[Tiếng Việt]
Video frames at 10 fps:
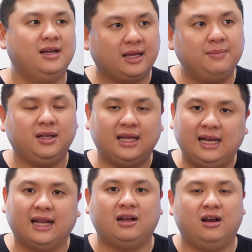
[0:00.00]
cái mức chênh
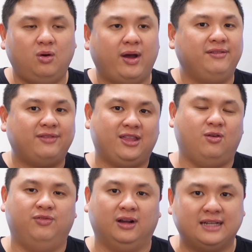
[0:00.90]
lệch đó nó khoảng vài
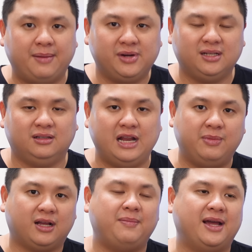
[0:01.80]
chục phần trăm á nếu
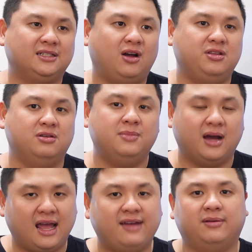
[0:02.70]
mà các bạn so giữa
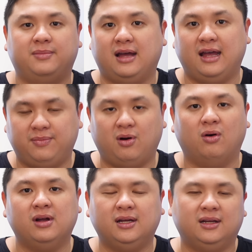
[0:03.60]
M2 và M2 Pro
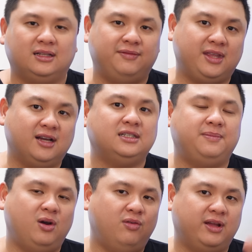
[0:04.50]
tại vì nhân
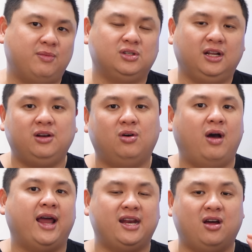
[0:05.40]
CPU và bộ xử lý đồ
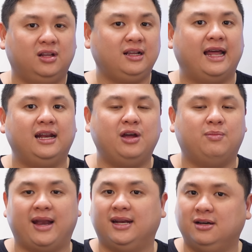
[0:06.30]
họa này nọ tất cả nó đều
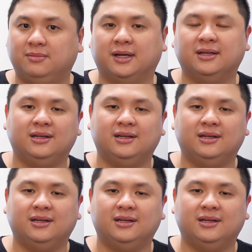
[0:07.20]
mạnh hơn mà